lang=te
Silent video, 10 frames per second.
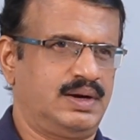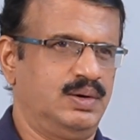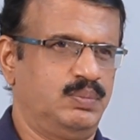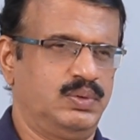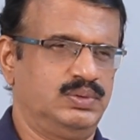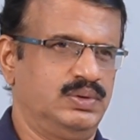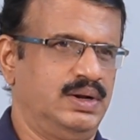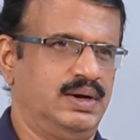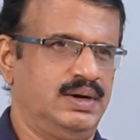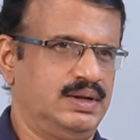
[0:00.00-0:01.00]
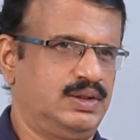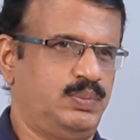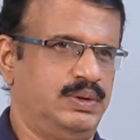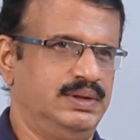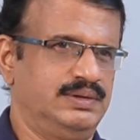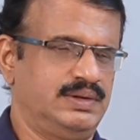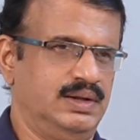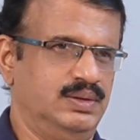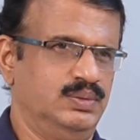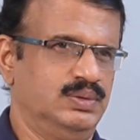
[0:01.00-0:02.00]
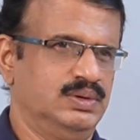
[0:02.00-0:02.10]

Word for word: అయినప్పుడు జూనియర్ ఎన్టీఆర్ స్పందించలేదు